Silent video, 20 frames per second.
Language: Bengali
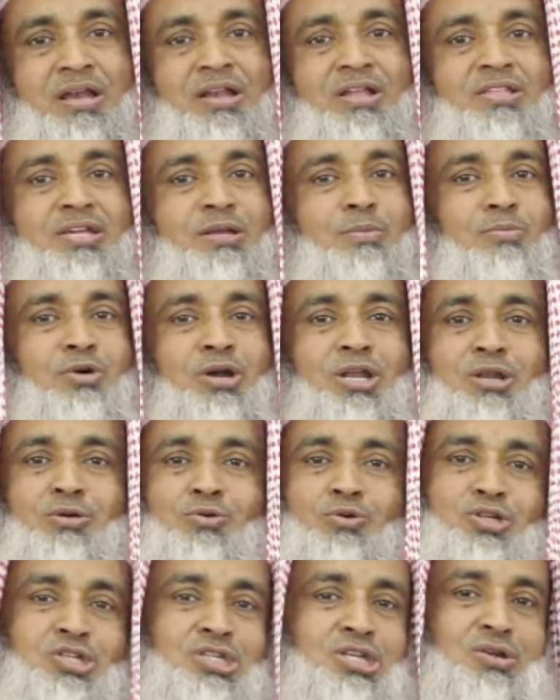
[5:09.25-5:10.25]
নিজের মনের
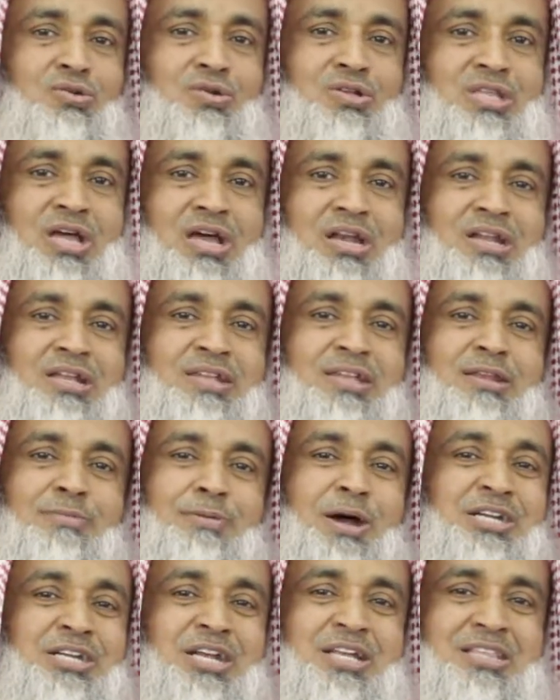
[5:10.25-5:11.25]
কষ্টের কথা নিজের
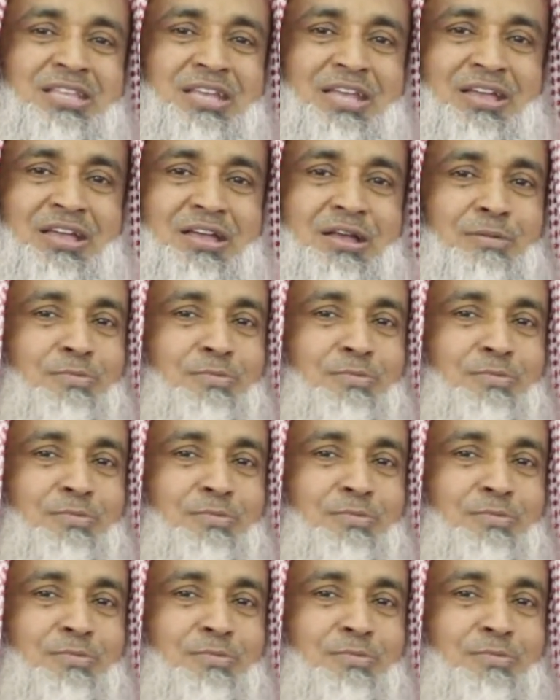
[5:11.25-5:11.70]
ভাষা দিয়ে